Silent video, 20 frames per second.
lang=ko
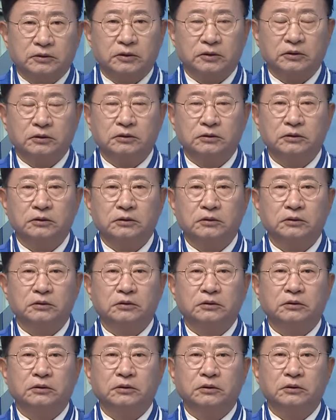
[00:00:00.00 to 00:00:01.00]

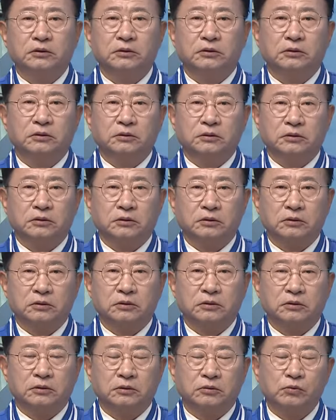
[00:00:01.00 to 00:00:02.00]
저는
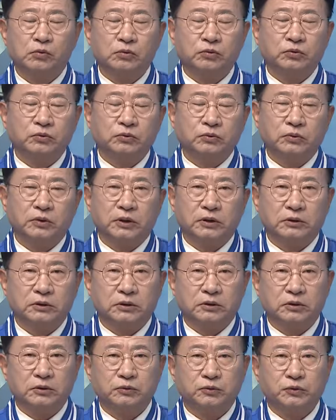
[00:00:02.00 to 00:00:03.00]

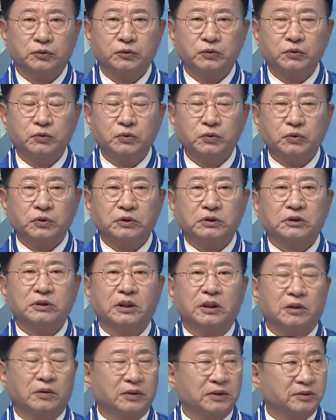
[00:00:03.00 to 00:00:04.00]
울주군에서 쭉
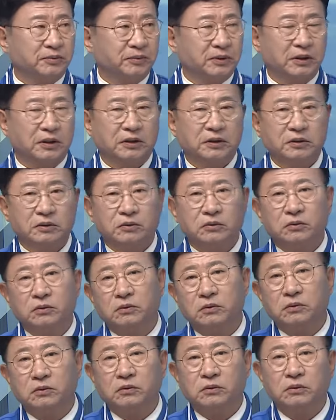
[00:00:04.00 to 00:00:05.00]
자라왔습니다.
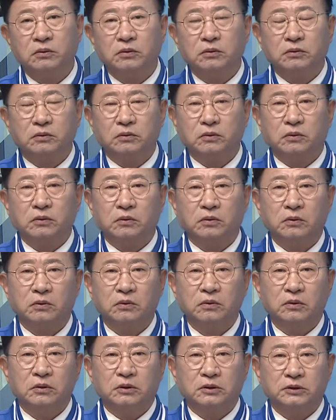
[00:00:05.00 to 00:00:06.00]
그리고 음. 또
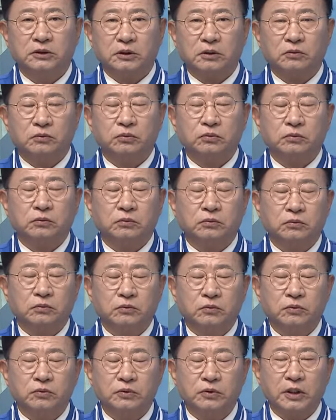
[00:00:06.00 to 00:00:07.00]
제가 구,
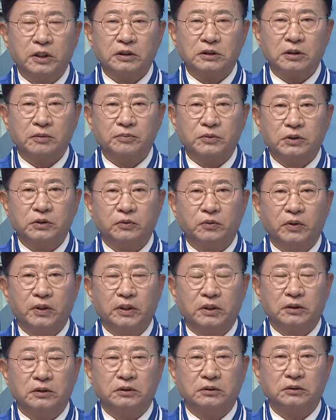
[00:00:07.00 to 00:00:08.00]
군대 3년
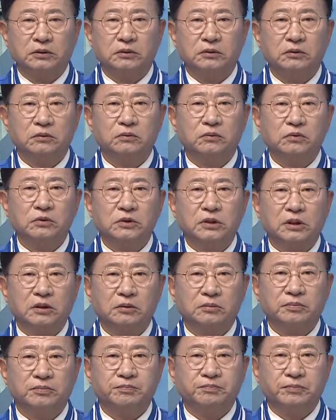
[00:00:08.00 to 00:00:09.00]
외에는
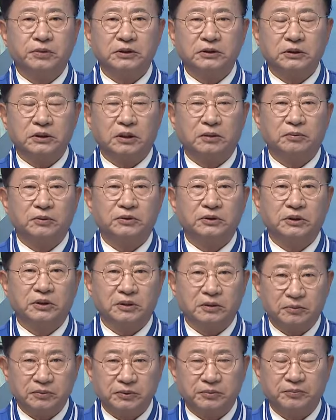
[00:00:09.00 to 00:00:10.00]
울산을 벗어나 본
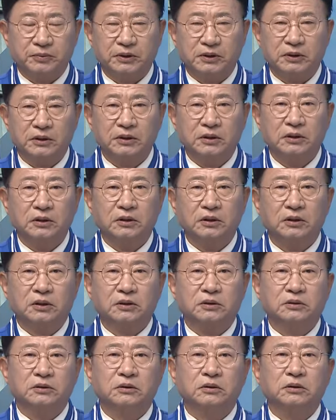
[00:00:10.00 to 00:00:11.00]
적이 없습니다.
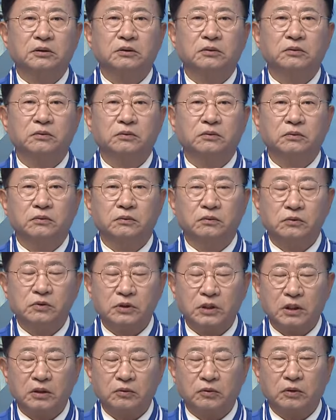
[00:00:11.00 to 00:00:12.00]
그래서
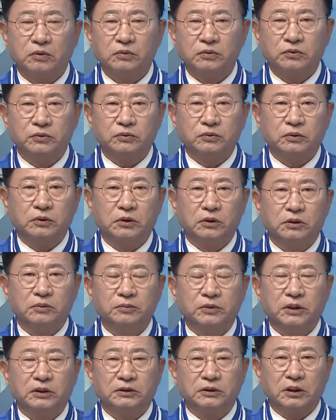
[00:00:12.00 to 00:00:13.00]
울산과 울주군을
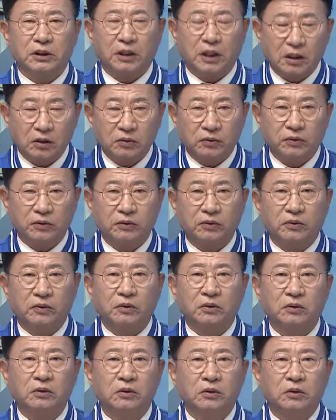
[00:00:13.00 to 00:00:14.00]
너무나 잘 알고
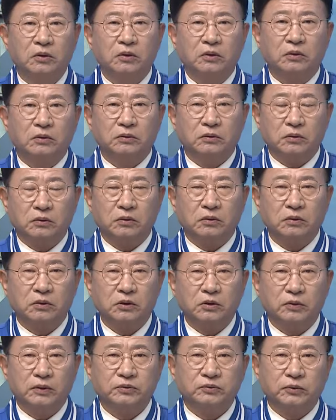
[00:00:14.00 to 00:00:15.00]
있고요. 음.
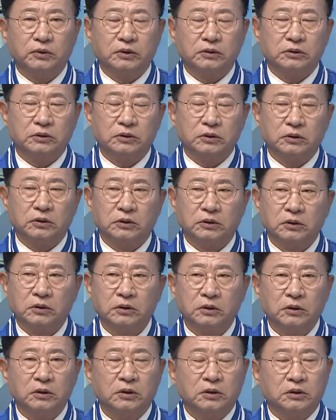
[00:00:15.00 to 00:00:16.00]
또그 와중에서
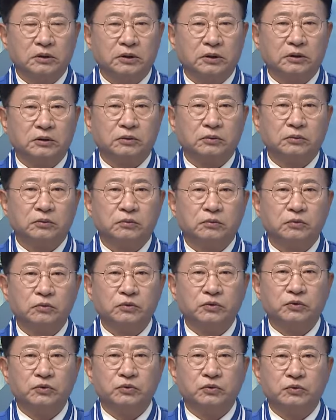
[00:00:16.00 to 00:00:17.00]
제가
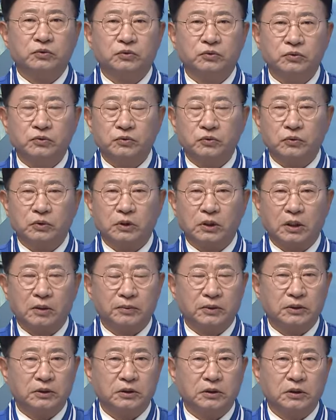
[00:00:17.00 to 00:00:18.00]
울주군수를
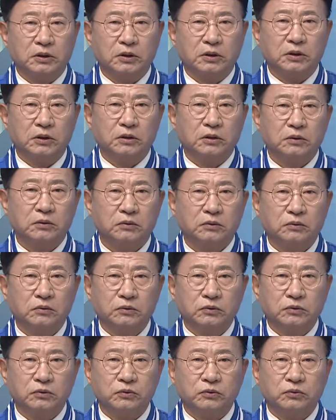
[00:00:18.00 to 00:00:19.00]
하면서
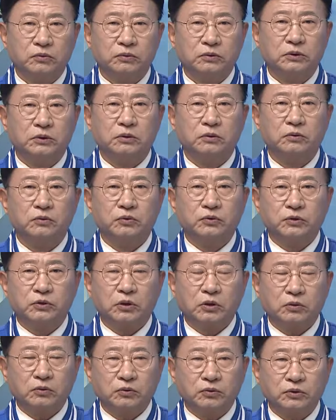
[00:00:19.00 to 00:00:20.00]
울주군
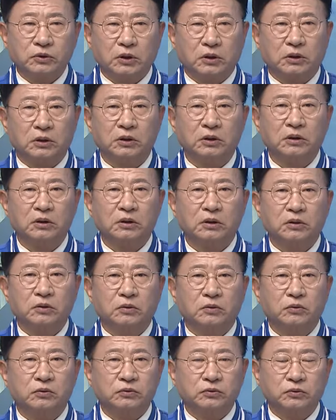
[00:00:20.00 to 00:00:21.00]
구석구석
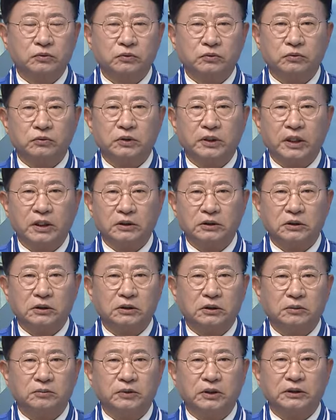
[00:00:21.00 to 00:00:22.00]
그리고 울주군
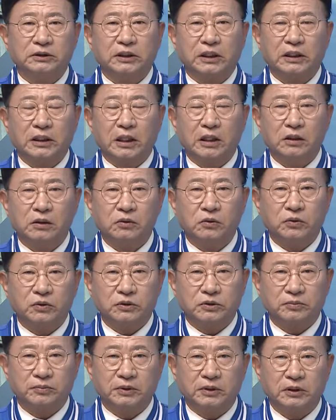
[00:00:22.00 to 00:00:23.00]
행정을 너무나 잘 알고
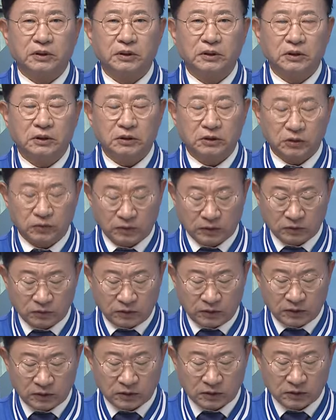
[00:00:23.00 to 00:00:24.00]
있습니다. 그
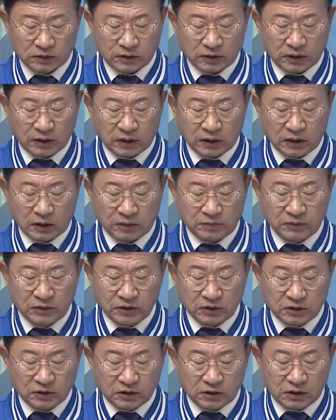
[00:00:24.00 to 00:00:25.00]
와중에 제가
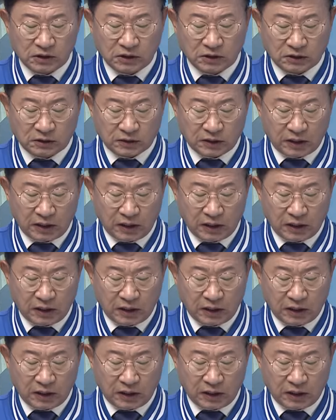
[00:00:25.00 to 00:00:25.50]
민선 질기